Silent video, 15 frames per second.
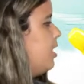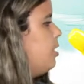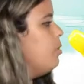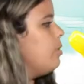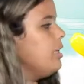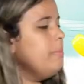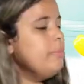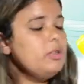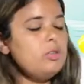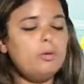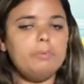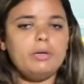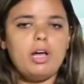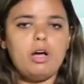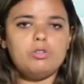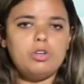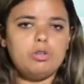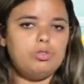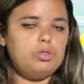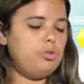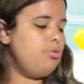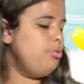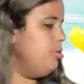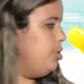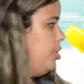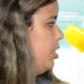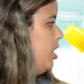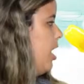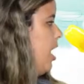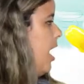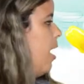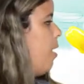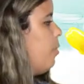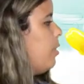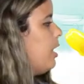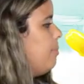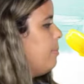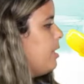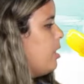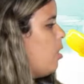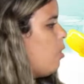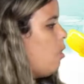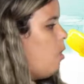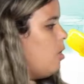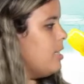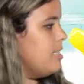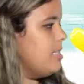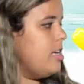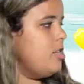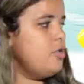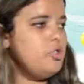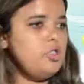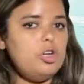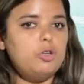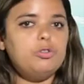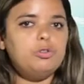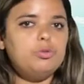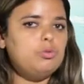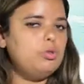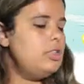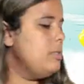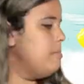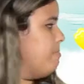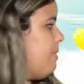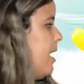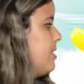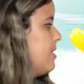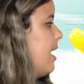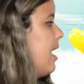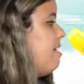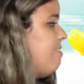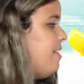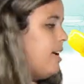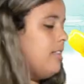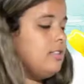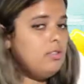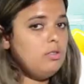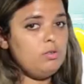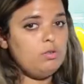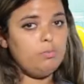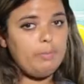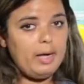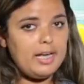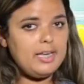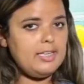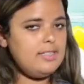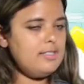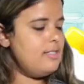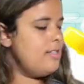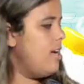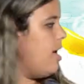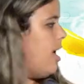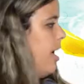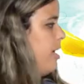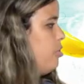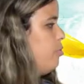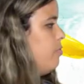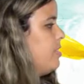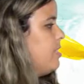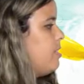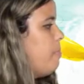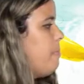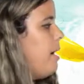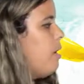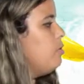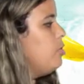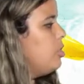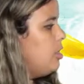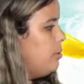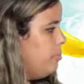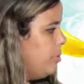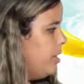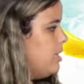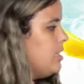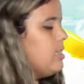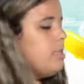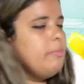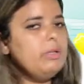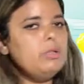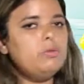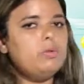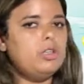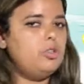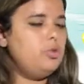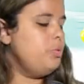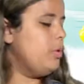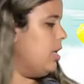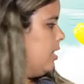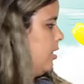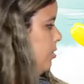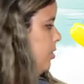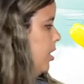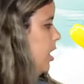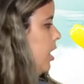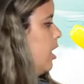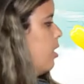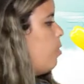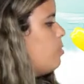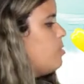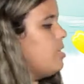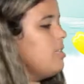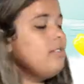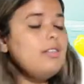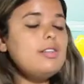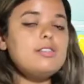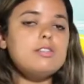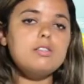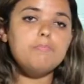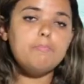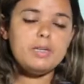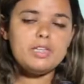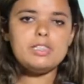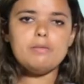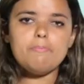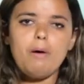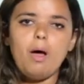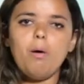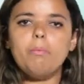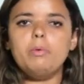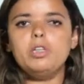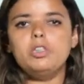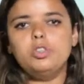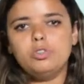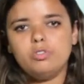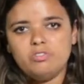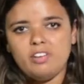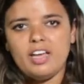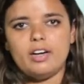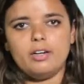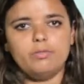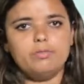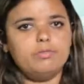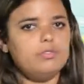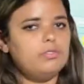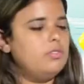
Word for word: E o clima tropical de altitude é o clima que ocorre nas regiões de altitudes mais elevadas do país. As chuvas são mal distribuídas também durante o ano e concentram-se principalmente no verão.